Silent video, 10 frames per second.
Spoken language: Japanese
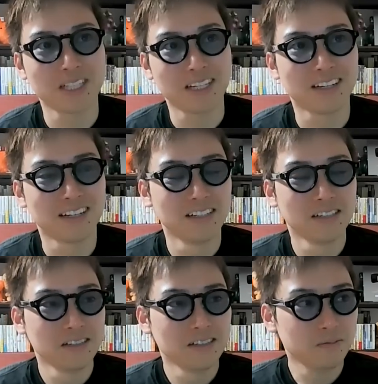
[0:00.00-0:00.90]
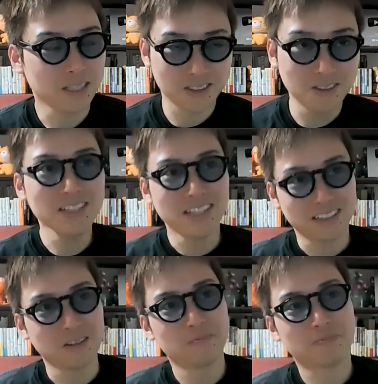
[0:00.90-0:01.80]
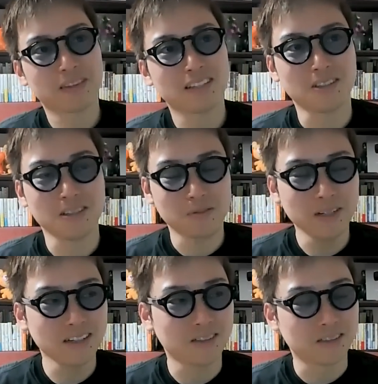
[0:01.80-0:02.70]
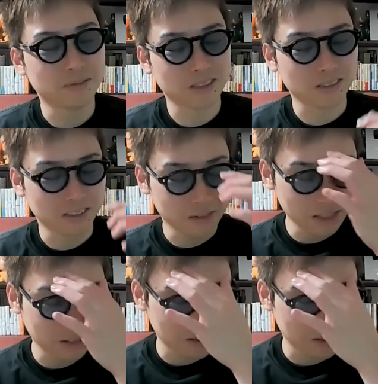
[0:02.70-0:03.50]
れみたいな。まあすごいんですよ。その今までのものと比べる